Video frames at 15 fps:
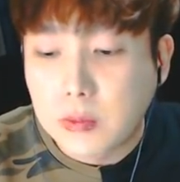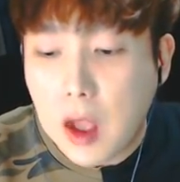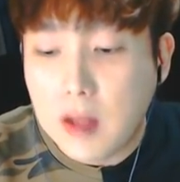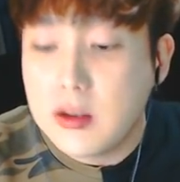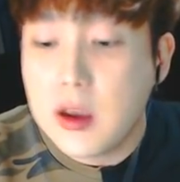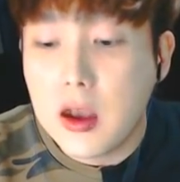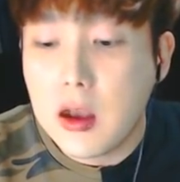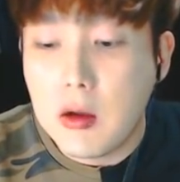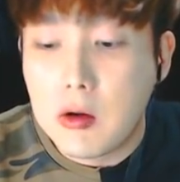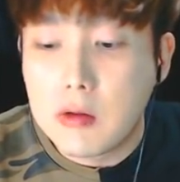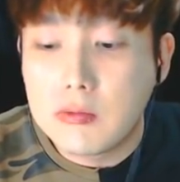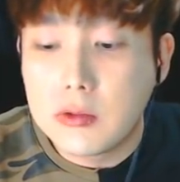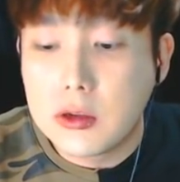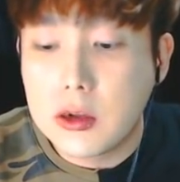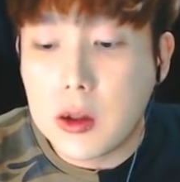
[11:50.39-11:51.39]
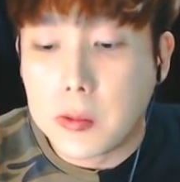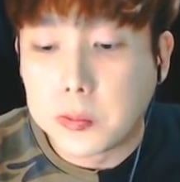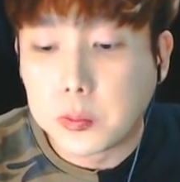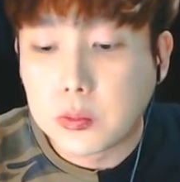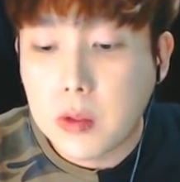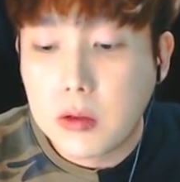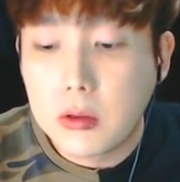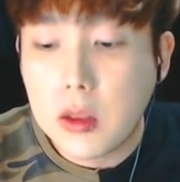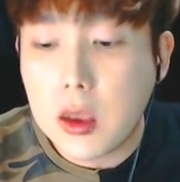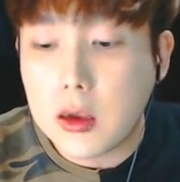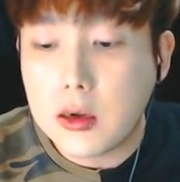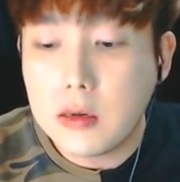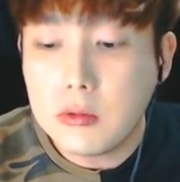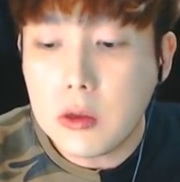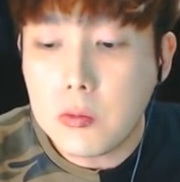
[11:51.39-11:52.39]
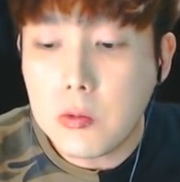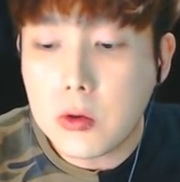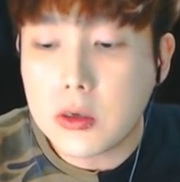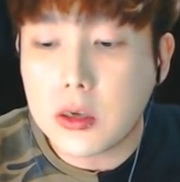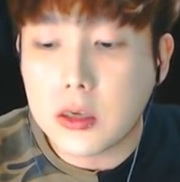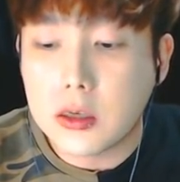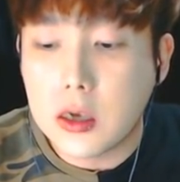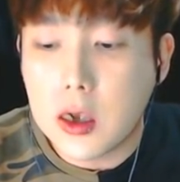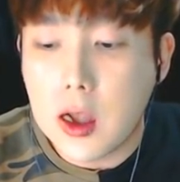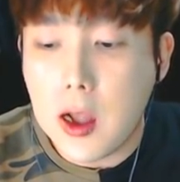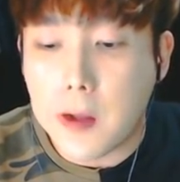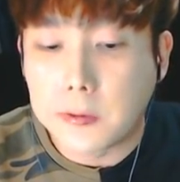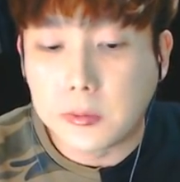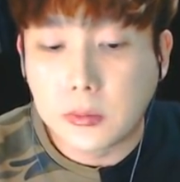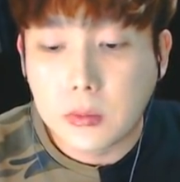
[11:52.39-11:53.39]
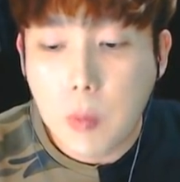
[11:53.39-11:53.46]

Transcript: 아니야, 여러분들. 근데 크림 떡볶이 자체가